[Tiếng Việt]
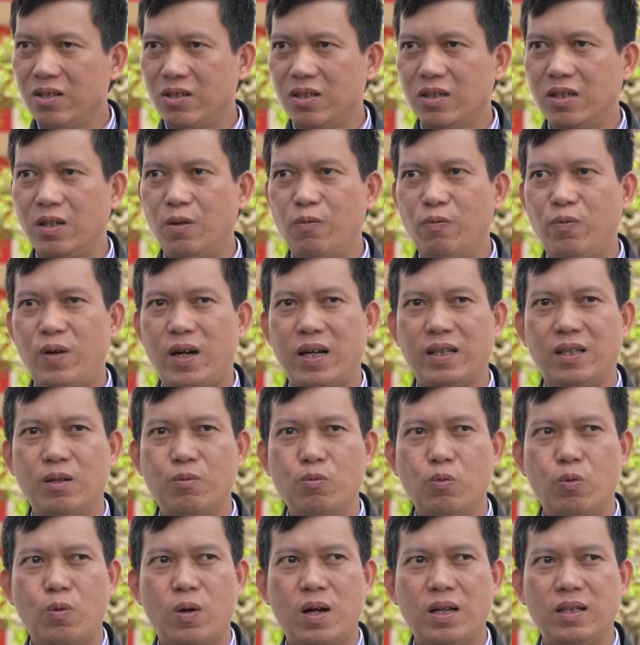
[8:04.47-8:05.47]
chứ không phải
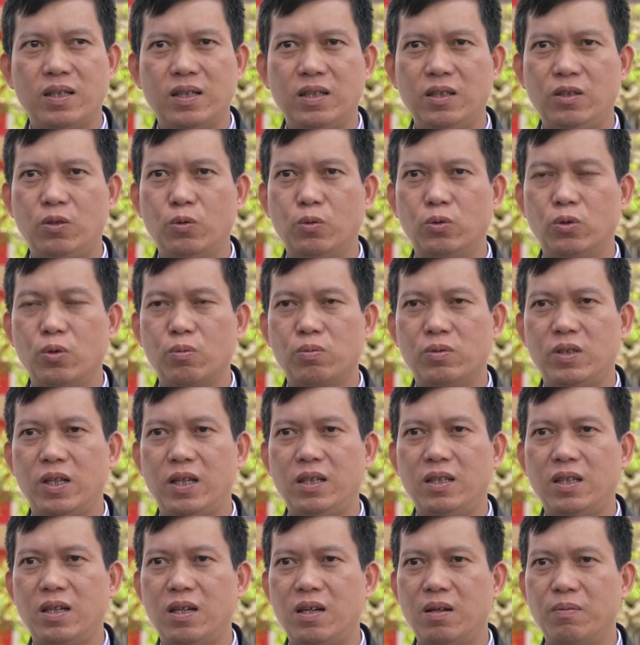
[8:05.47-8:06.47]
thông qua những cái thủ tục
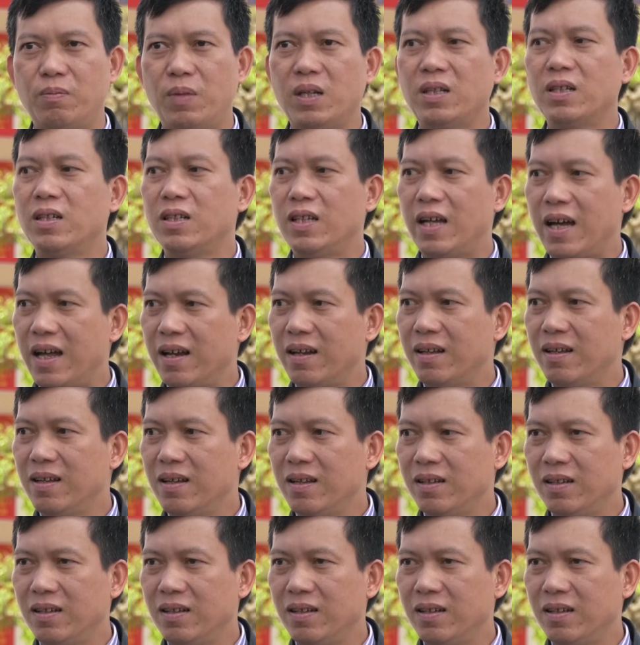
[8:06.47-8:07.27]
giấy tờ mất thời gian.